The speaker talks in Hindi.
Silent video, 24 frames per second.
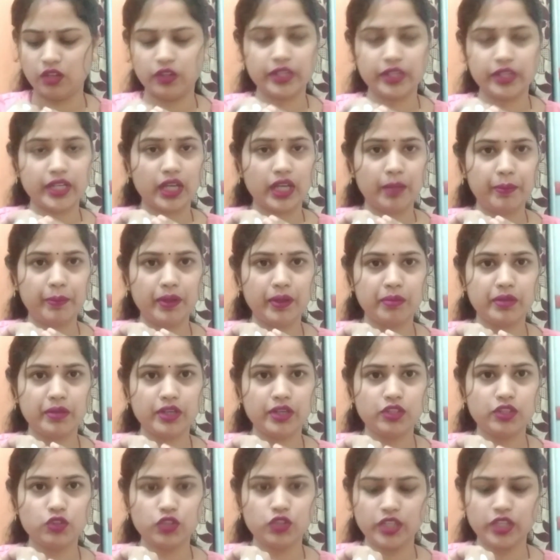और यहाँ पे
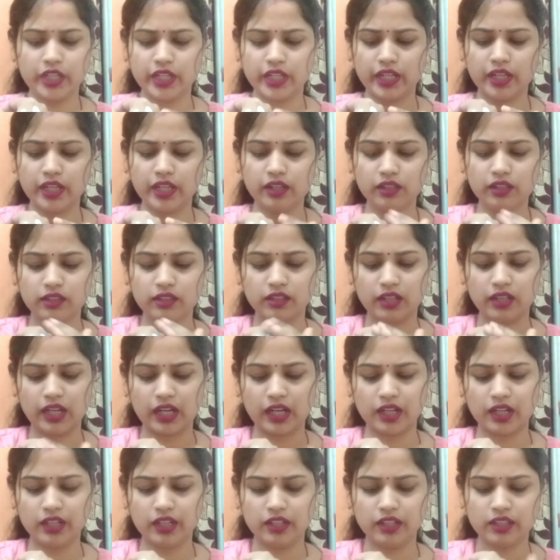हमारे जो ये है
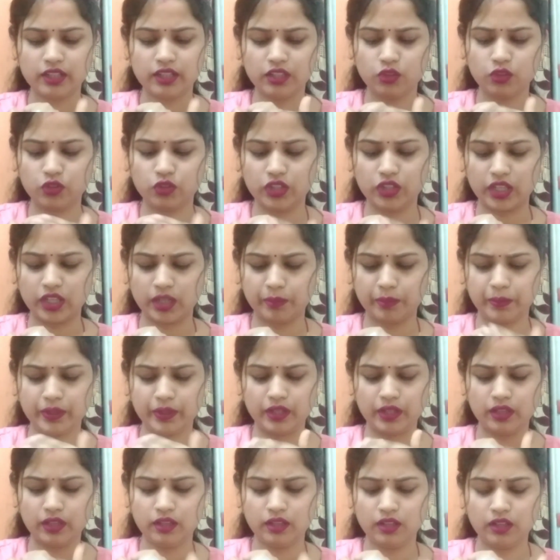गार्नियर के तो यहाँ
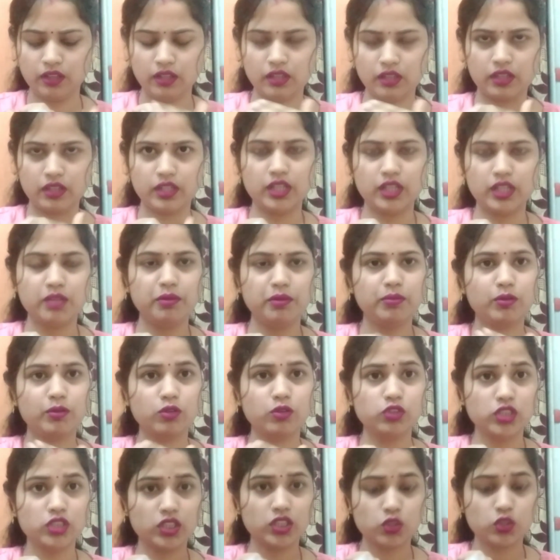पे ये भी
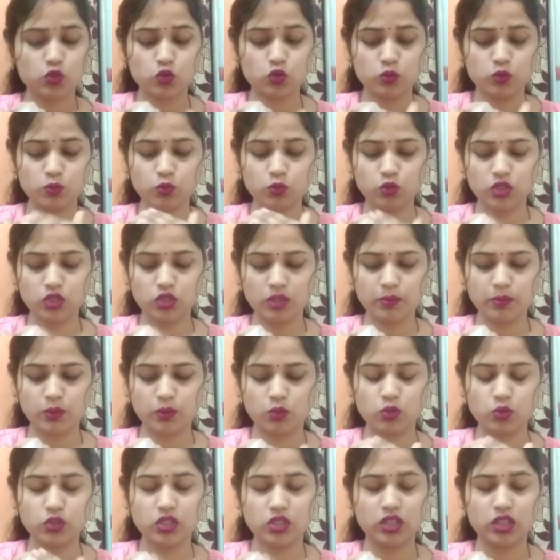बहुत ज़्यादा स्मूथ है
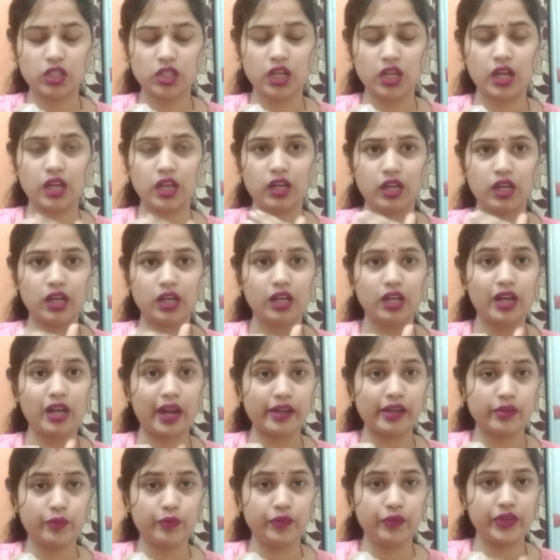बहुत ज़्यादा हल्का
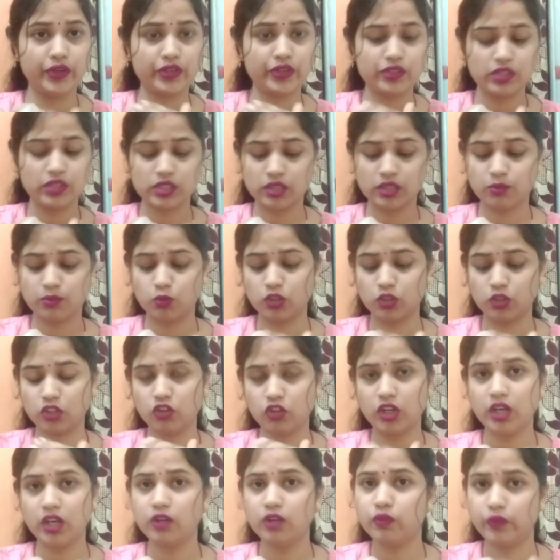लाइट वेट जैसा बोलते
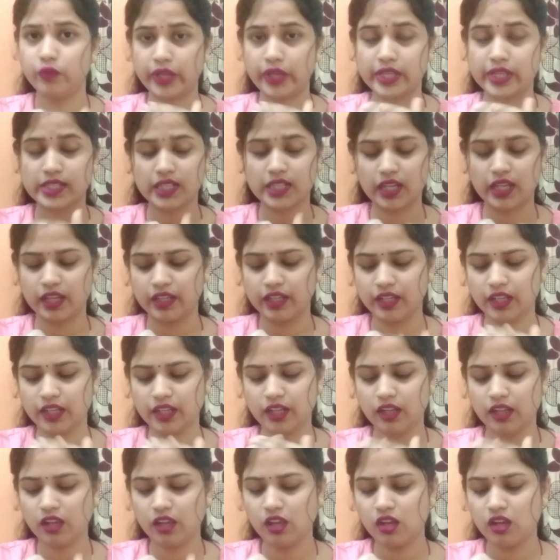हो ना वैसा है
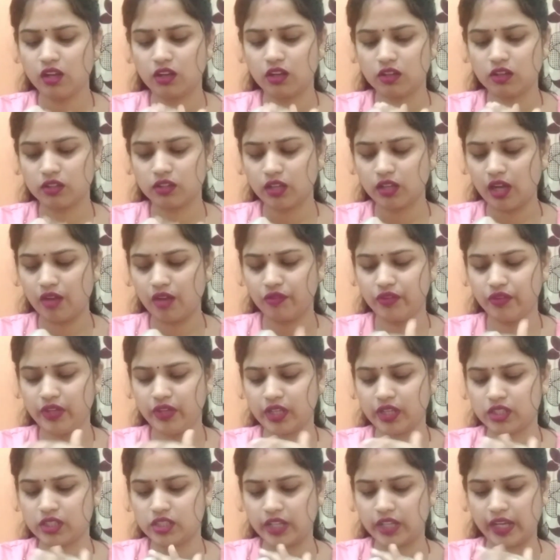ये और
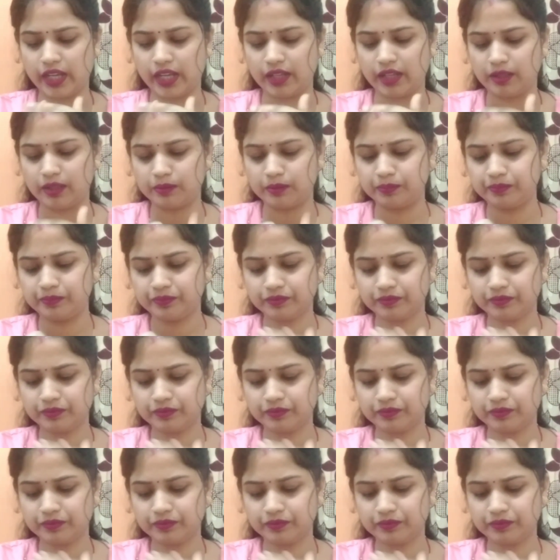काफ़ी अच्छा है